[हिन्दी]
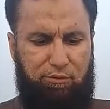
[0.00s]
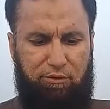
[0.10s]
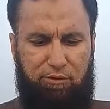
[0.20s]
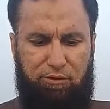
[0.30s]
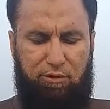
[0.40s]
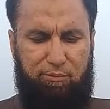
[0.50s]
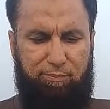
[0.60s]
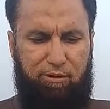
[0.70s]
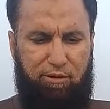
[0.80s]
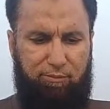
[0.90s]
ठीक है
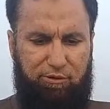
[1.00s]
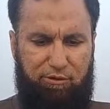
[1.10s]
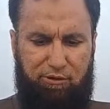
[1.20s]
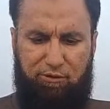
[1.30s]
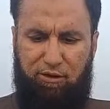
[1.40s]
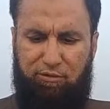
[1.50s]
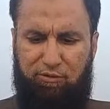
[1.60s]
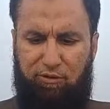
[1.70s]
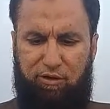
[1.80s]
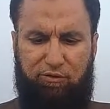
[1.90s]
पहले हम ये देखते हैं
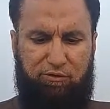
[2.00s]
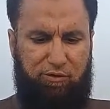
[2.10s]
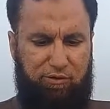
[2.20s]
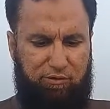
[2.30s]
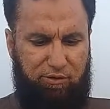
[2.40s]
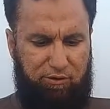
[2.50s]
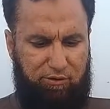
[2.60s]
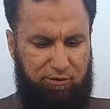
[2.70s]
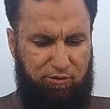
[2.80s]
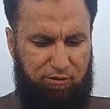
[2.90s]
एक्सेसरीज़ देख
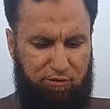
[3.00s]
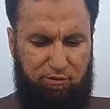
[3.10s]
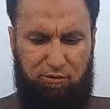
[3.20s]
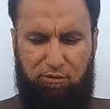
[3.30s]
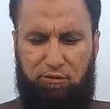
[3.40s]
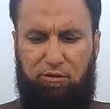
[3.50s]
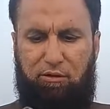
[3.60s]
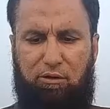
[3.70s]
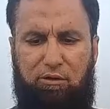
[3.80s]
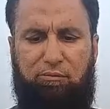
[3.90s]
लेते हैं
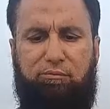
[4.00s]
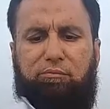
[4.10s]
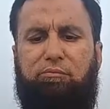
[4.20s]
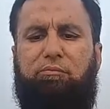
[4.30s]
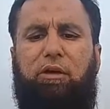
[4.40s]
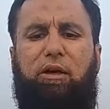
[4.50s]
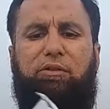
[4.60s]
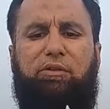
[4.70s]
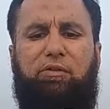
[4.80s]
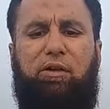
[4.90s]
ये
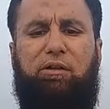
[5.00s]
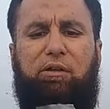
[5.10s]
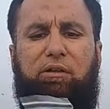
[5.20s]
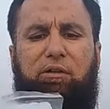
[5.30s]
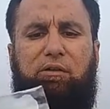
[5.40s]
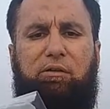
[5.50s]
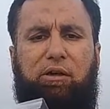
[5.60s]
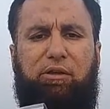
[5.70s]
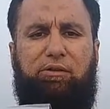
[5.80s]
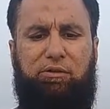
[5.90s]
लेंस सफाई के लिए
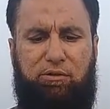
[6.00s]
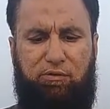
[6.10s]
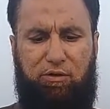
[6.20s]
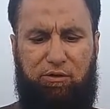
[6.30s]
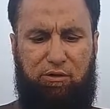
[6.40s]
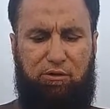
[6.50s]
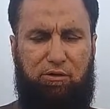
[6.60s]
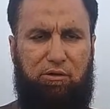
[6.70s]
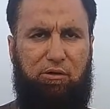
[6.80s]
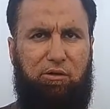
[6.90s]
लेंस की सफाई के
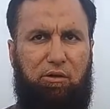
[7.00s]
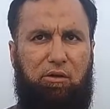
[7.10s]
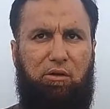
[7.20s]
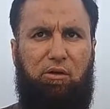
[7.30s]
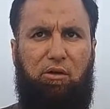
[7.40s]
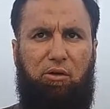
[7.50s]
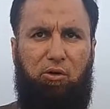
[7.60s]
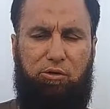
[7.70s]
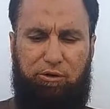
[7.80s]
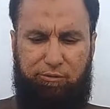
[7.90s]
लिए
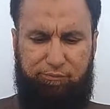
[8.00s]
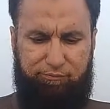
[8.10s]
ओके